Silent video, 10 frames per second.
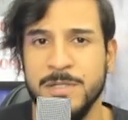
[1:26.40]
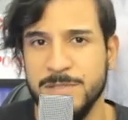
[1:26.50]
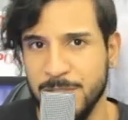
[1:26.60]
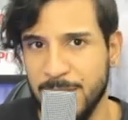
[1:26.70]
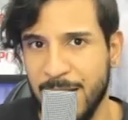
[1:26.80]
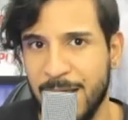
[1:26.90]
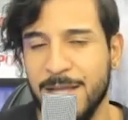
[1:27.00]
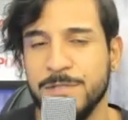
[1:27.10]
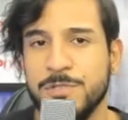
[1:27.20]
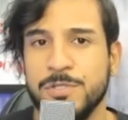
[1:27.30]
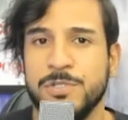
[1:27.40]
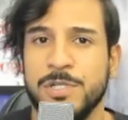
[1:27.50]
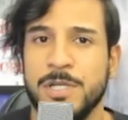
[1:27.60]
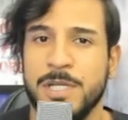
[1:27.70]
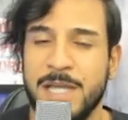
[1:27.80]
cidades
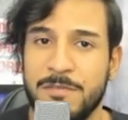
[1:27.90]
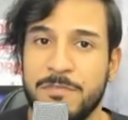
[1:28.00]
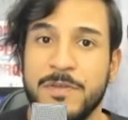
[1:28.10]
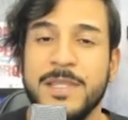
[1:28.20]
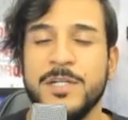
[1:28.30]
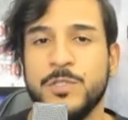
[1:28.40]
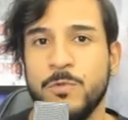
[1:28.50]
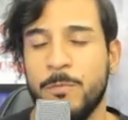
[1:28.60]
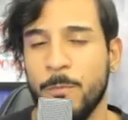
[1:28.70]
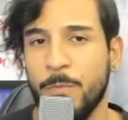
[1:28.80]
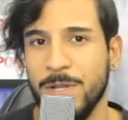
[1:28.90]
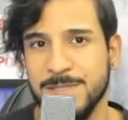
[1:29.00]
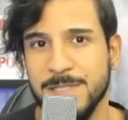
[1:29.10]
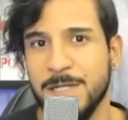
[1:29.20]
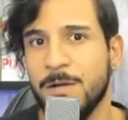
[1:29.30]
e a vida de uma
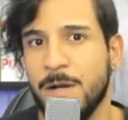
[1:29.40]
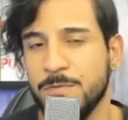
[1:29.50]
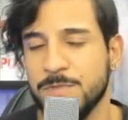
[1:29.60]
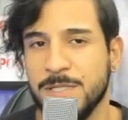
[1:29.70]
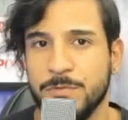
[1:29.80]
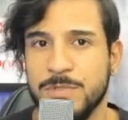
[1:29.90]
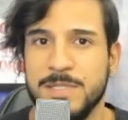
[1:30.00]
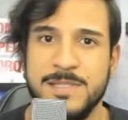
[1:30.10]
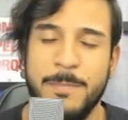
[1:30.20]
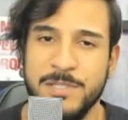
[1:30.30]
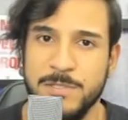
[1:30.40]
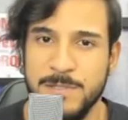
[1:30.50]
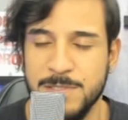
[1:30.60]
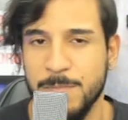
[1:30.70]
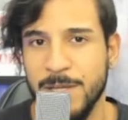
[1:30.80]
população, causando
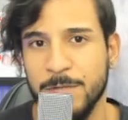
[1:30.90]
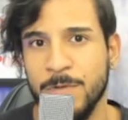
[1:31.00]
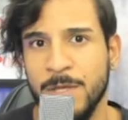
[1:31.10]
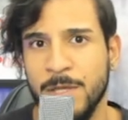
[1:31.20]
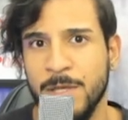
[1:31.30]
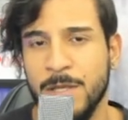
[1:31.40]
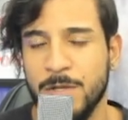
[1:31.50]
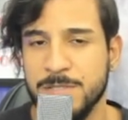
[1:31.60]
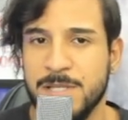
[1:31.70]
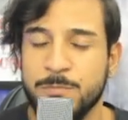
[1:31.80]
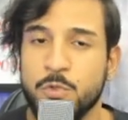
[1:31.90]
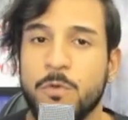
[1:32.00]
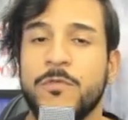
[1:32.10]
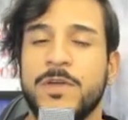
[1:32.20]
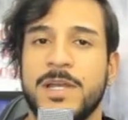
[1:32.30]
desabastecimento, e nós iremos
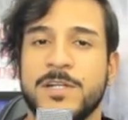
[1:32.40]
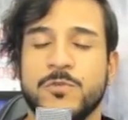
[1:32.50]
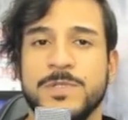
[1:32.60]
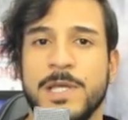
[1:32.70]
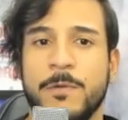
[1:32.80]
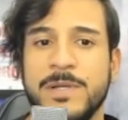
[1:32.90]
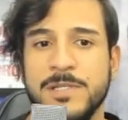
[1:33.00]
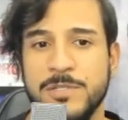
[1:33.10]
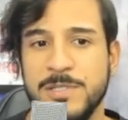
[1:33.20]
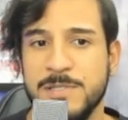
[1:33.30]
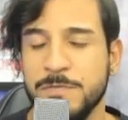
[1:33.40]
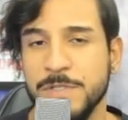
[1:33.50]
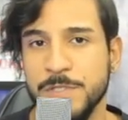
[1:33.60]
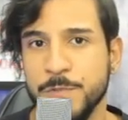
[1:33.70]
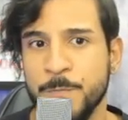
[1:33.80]
conferir as consequências nesse
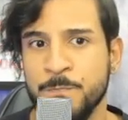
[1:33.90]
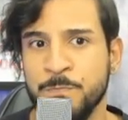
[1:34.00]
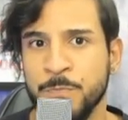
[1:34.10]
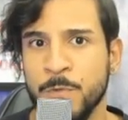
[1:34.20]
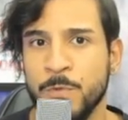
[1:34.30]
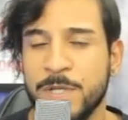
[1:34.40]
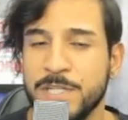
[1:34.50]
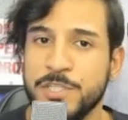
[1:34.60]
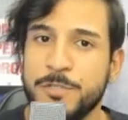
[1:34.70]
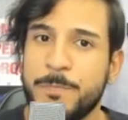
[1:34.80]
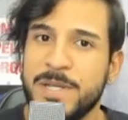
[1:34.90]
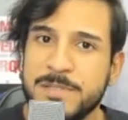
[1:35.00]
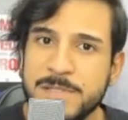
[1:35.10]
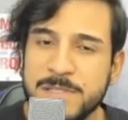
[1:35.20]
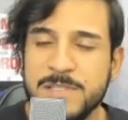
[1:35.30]
vídeo. O que a gente
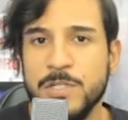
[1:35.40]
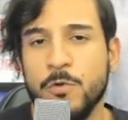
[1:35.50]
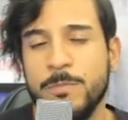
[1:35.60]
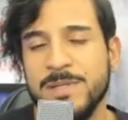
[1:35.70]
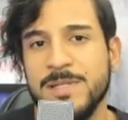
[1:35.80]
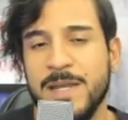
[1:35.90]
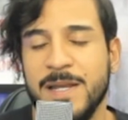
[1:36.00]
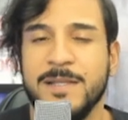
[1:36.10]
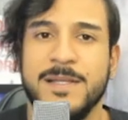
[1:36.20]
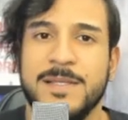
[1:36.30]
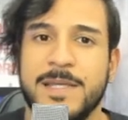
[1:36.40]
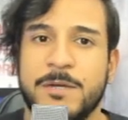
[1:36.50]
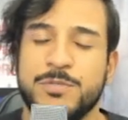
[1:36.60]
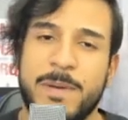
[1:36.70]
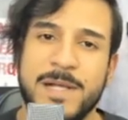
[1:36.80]
precisa já começar a entender é
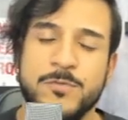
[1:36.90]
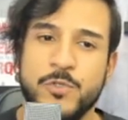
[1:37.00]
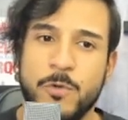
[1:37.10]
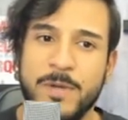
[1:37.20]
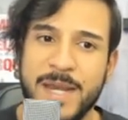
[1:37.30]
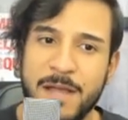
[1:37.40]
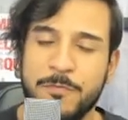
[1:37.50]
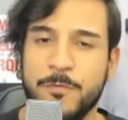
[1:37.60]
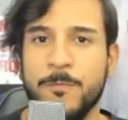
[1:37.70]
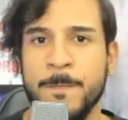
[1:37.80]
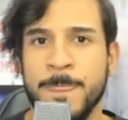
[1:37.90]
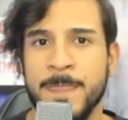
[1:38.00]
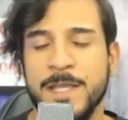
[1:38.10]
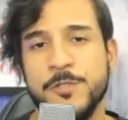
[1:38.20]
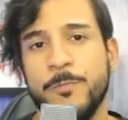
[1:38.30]
o espaço geográfico.
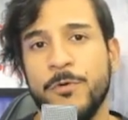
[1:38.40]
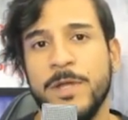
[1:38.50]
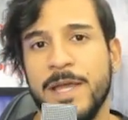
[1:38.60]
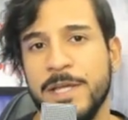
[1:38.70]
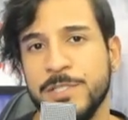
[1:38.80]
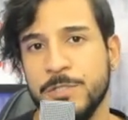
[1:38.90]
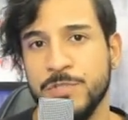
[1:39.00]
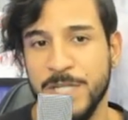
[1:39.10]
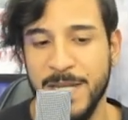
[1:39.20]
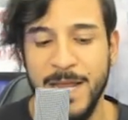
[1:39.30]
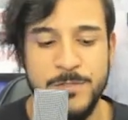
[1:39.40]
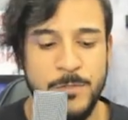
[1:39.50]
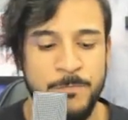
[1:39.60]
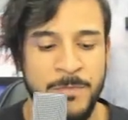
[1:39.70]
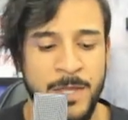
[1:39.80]
Isso porque a região de Kherson